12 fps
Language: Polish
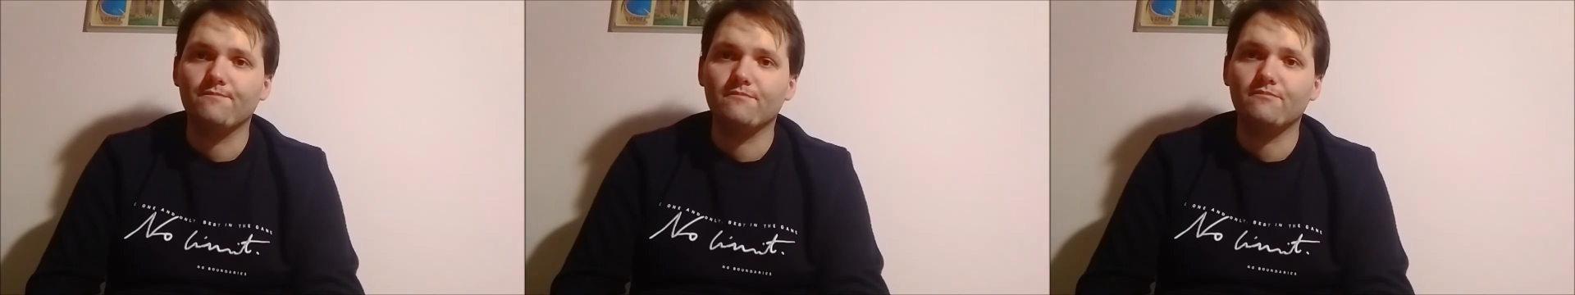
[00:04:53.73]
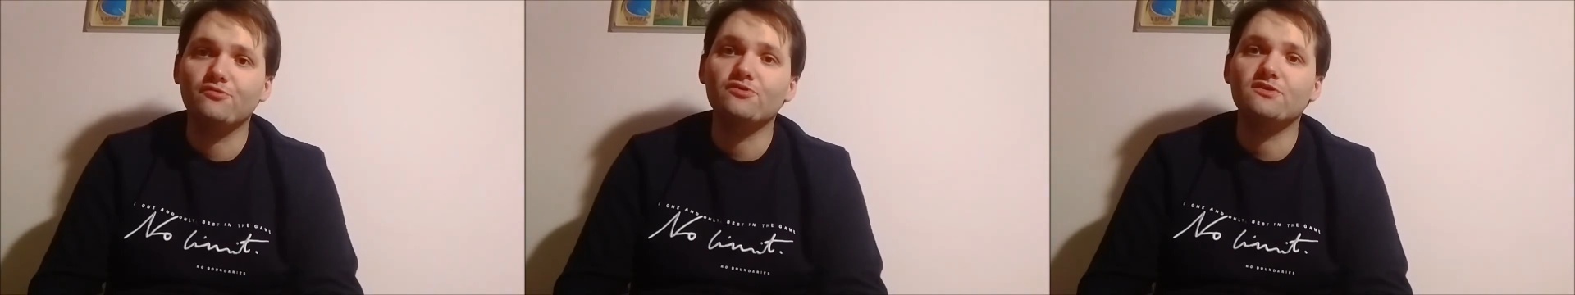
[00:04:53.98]

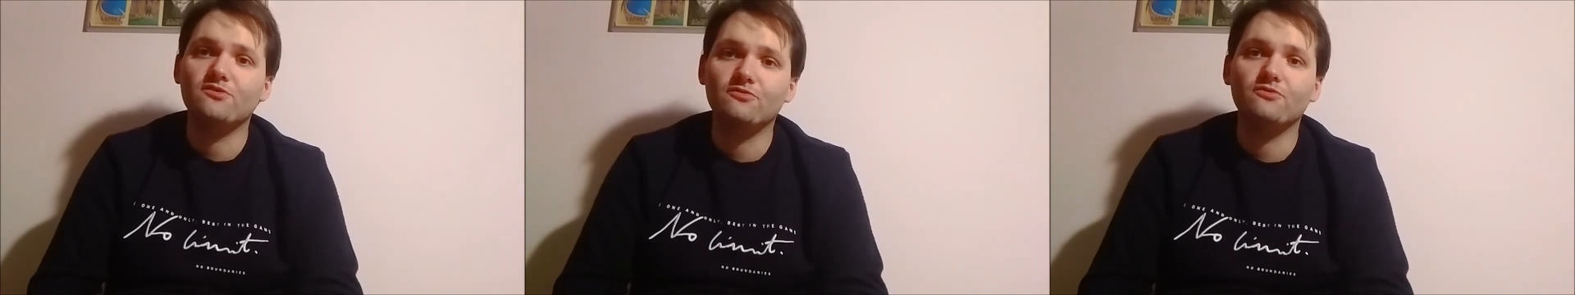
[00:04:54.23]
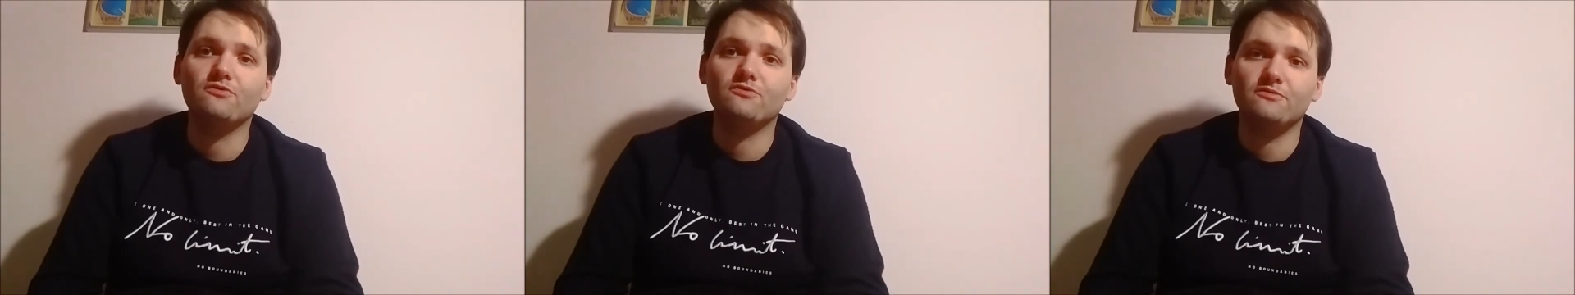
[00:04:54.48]
bo jest
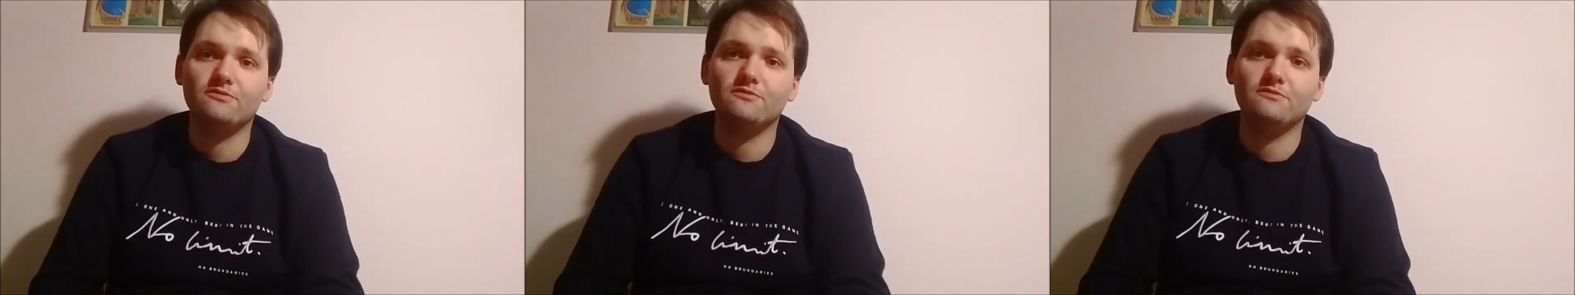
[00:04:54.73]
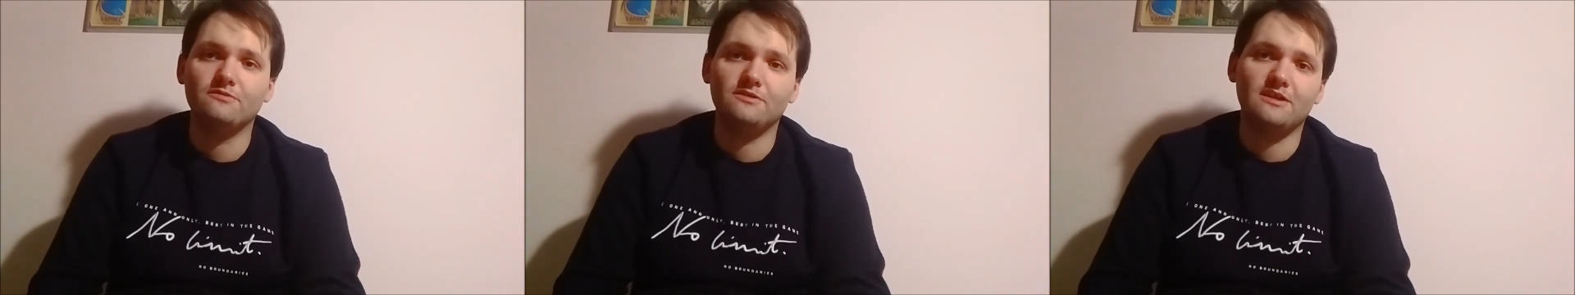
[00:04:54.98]
ono
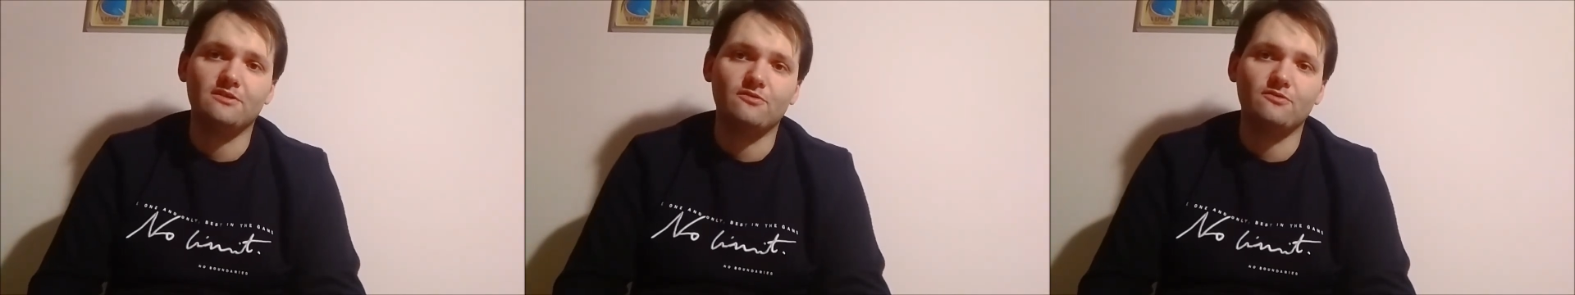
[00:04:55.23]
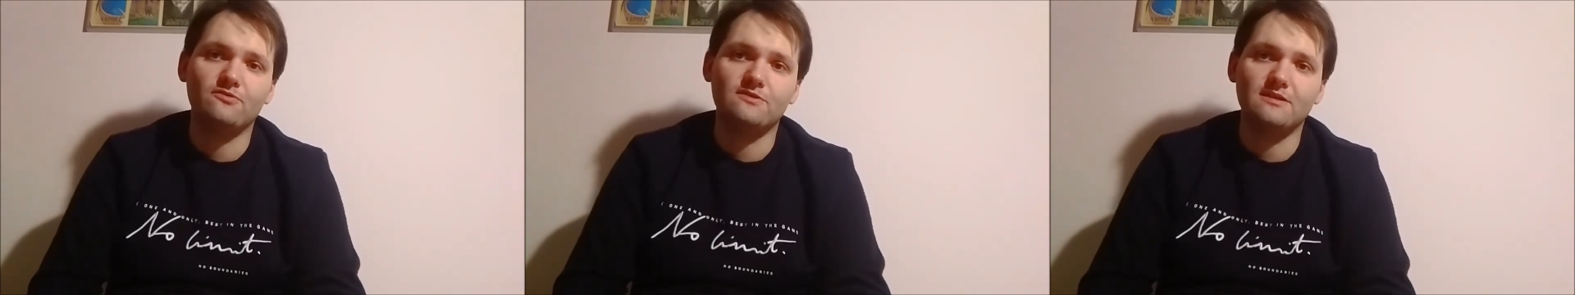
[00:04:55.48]
e,
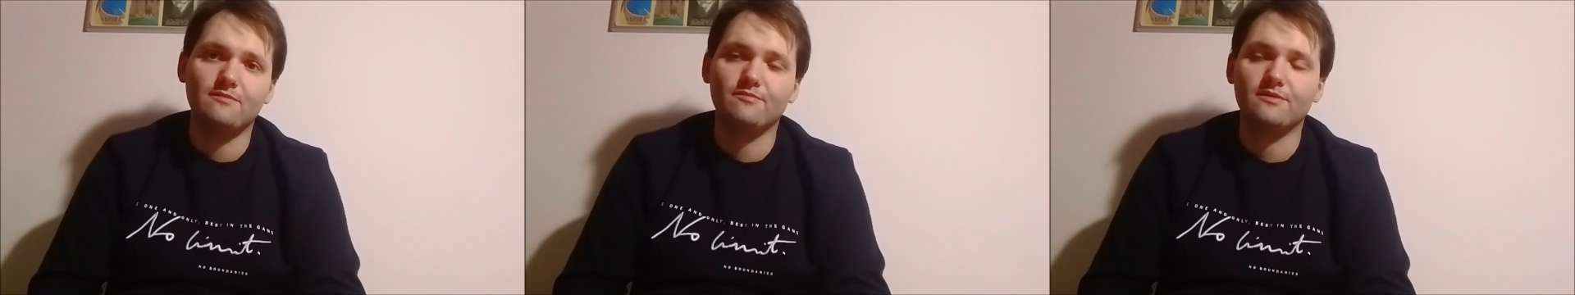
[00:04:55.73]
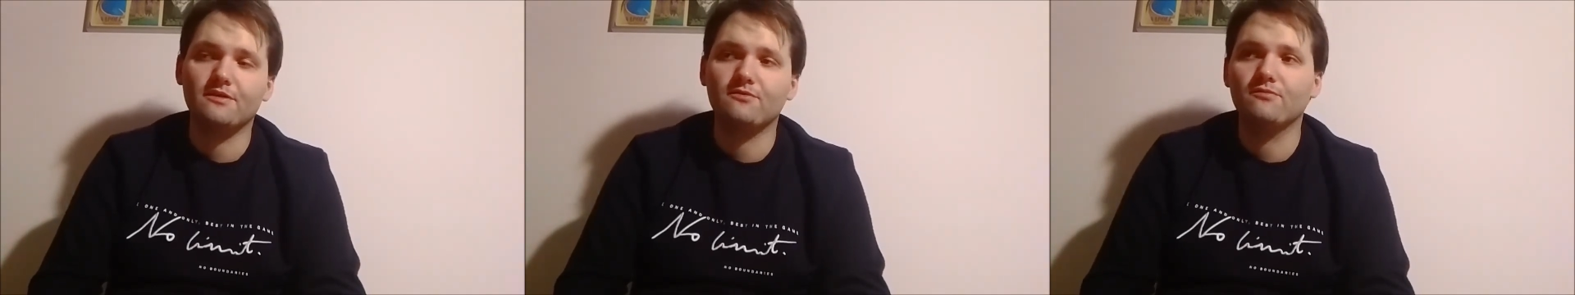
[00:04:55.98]
rzadko
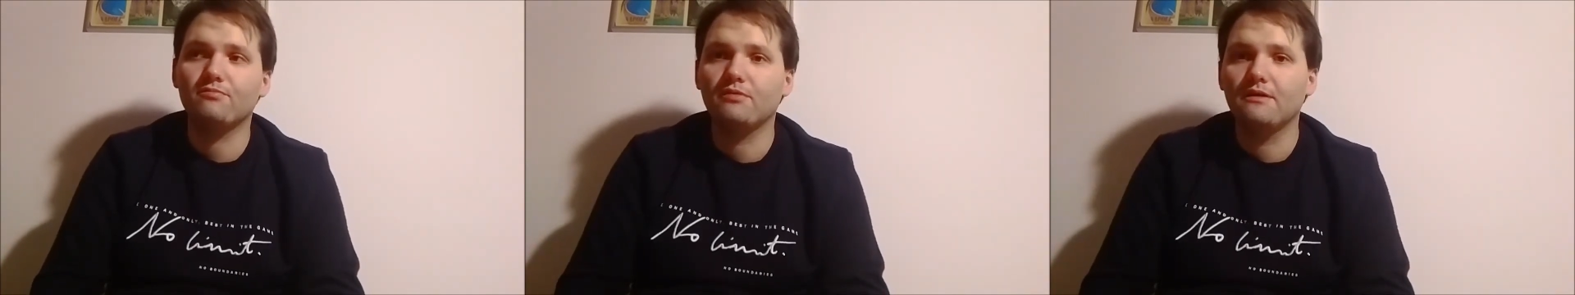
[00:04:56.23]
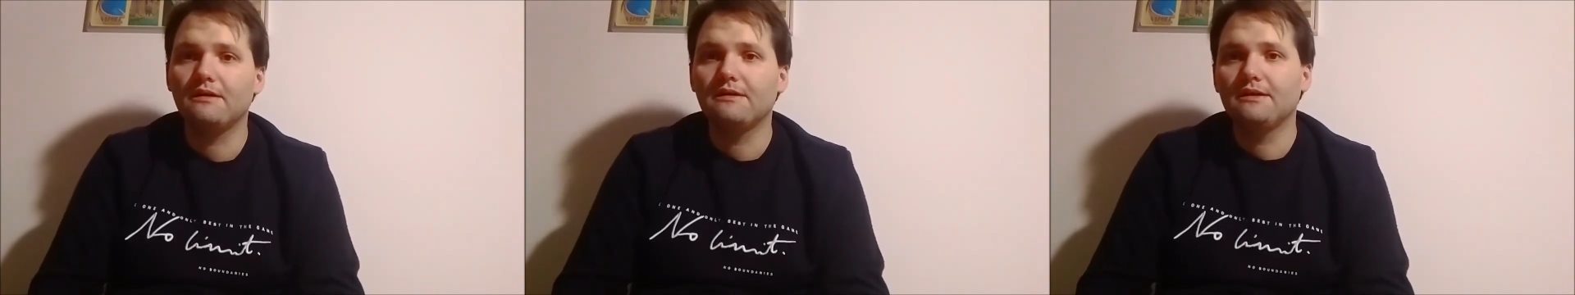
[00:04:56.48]
dostępne lub